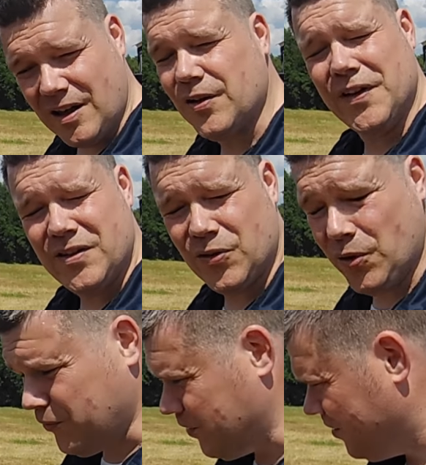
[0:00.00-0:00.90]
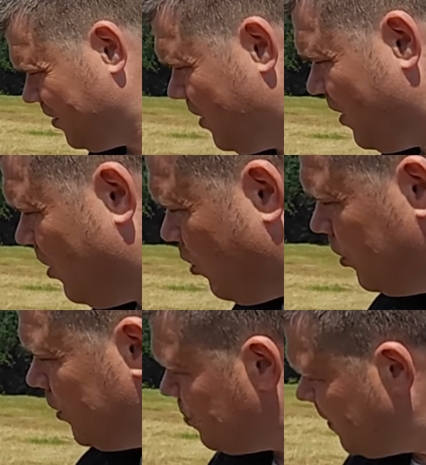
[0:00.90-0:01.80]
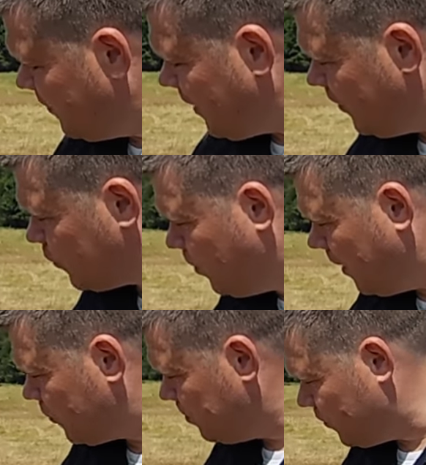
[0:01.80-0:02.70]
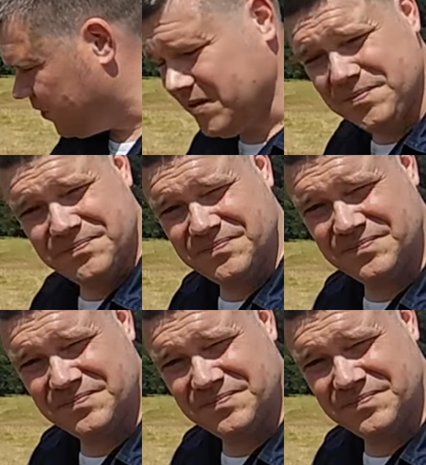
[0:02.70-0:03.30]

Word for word: ja, das Fenster zu öffnen und nicht später wieder alles zumachen zu müssen. Ne?